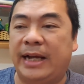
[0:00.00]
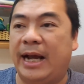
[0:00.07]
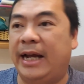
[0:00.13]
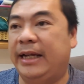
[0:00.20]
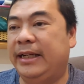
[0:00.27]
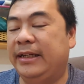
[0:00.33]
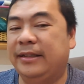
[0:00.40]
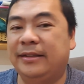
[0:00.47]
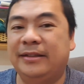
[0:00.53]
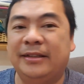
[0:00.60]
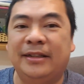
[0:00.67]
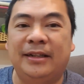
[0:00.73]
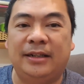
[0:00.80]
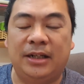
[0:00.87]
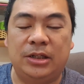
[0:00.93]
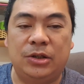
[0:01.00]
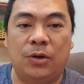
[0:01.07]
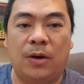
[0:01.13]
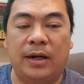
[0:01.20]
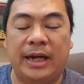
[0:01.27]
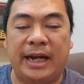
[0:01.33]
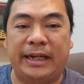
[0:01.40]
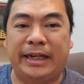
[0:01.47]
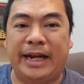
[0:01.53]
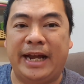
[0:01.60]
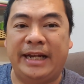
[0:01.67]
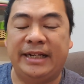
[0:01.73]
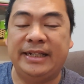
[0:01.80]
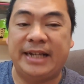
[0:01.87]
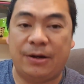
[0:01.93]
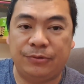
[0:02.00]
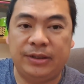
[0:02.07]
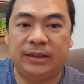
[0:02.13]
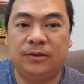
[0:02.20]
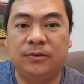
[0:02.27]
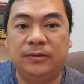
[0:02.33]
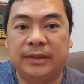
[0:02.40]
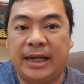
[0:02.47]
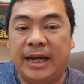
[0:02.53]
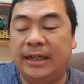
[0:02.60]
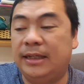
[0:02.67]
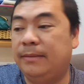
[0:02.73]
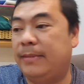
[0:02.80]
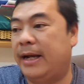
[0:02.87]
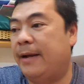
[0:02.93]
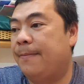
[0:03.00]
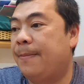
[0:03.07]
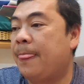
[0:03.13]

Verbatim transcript: cái lợi nhuận hàng ngày, cái giao dịch của người ta các bạn.